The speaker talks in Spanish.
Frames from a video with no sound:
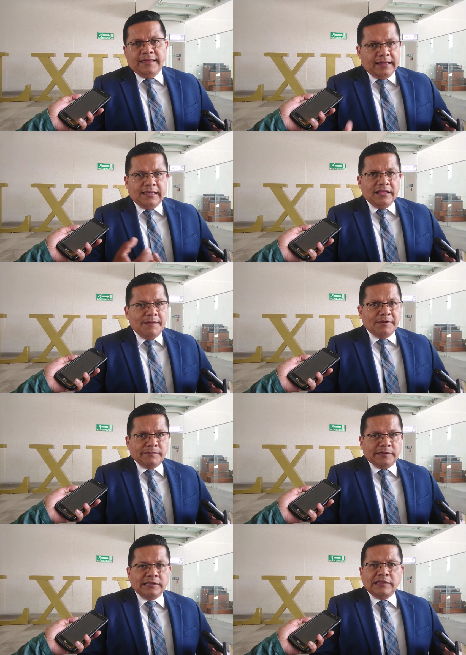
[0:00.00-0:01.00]
Y aquí el tema
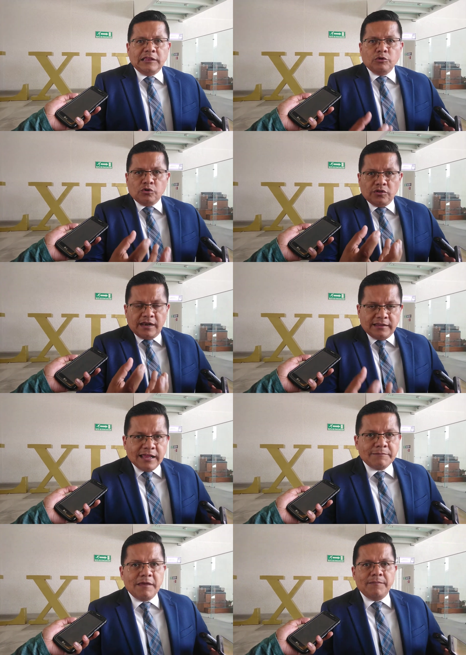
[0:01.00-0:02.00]
pues, es
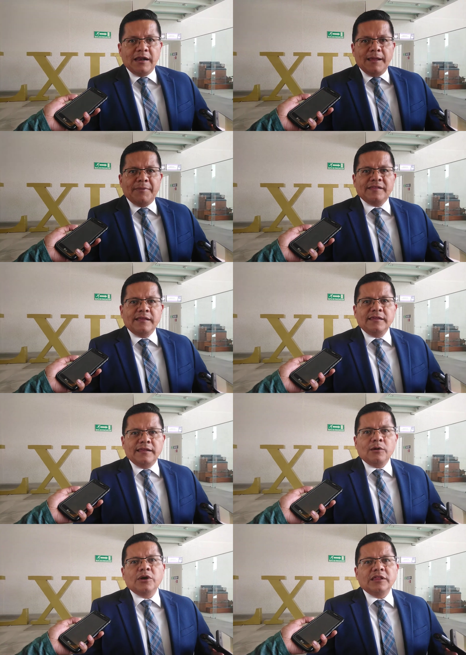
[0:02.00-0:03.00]
institucionalizar bien bien la presencia
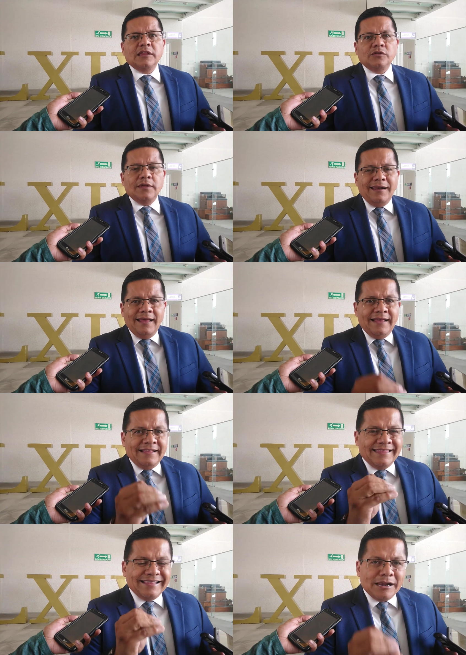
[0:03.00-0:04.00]
de la Guardia Nacional,
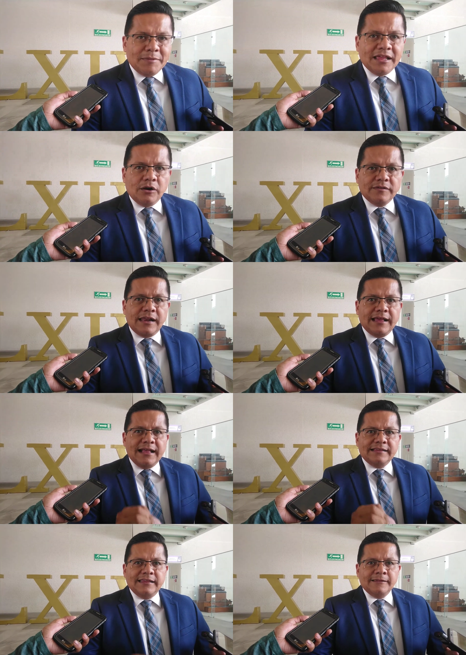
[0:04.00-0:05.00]
determinar los
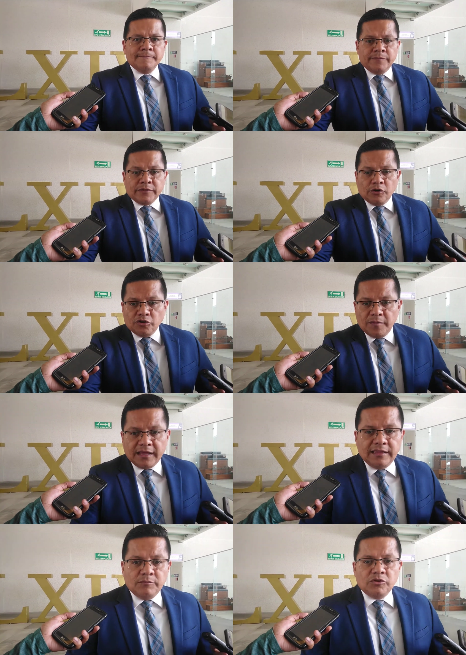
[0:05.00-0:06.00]
alcances, los
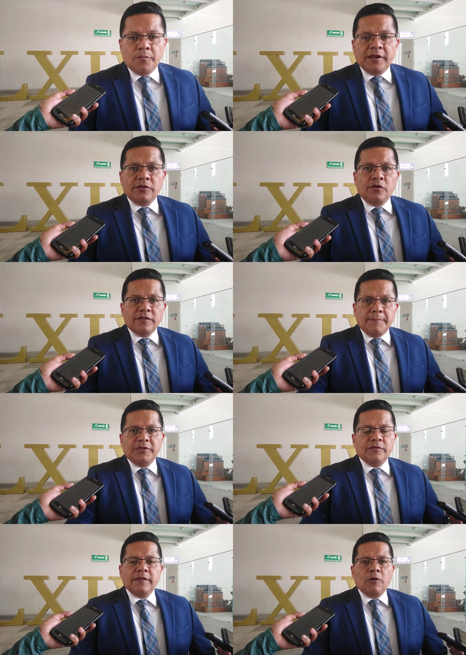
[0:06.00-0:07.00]
mecanismos de operación, los
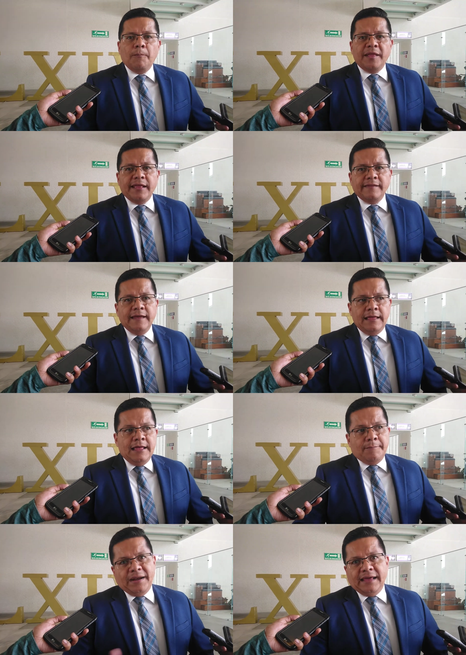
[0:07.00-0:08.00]
ámbitos de competencia
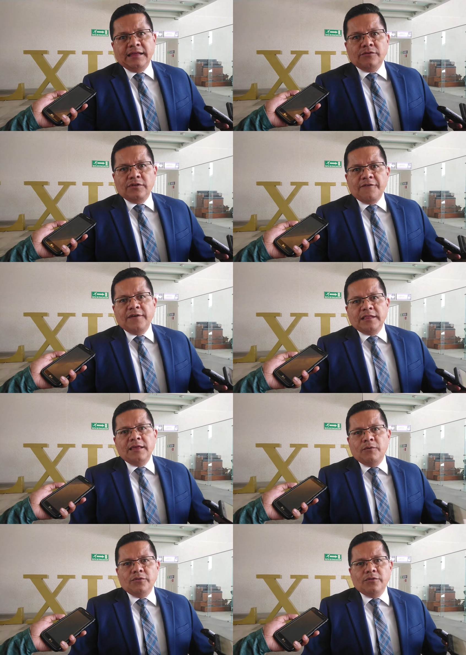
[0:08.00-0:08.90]
para que esto sea efectivo,